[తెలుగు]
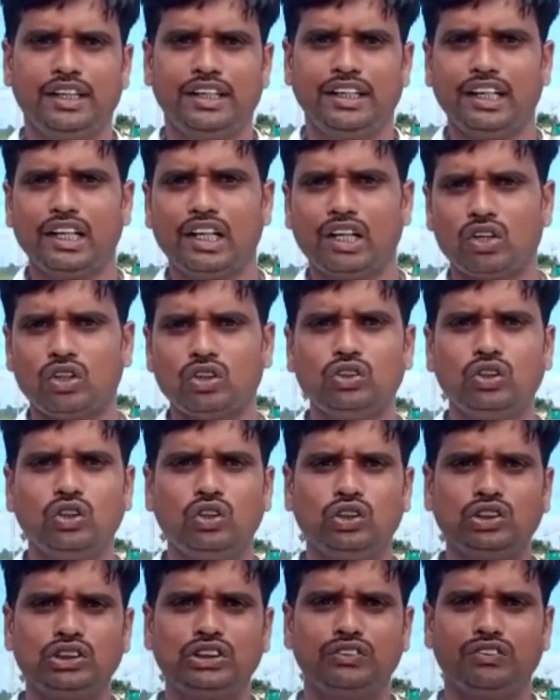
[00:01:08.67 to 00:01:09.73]
నెల రోజుల
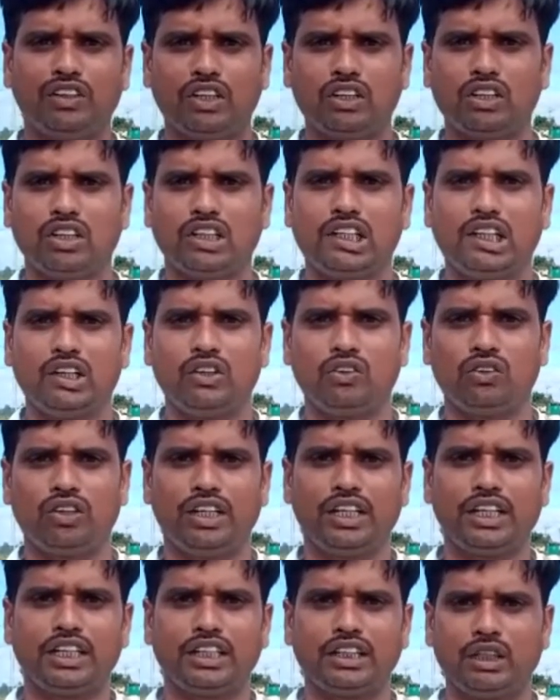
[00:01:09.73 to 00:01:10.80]
నుంచి వడ్లు అట్లనే
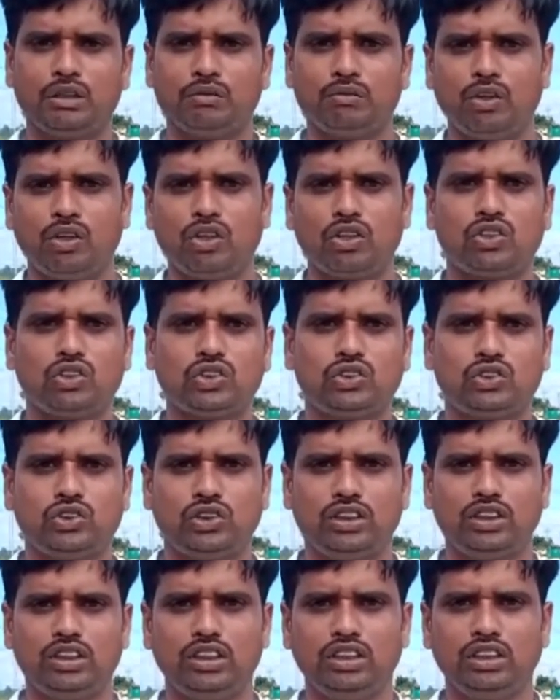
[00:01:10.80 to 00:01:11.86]
ఉన్నాయి కింద
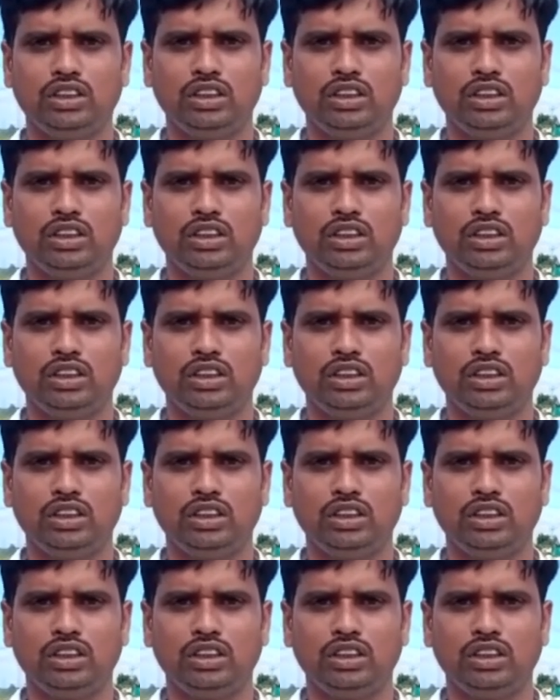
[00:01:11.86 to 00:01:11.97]
మొలకొస్తుంది వస్తుంది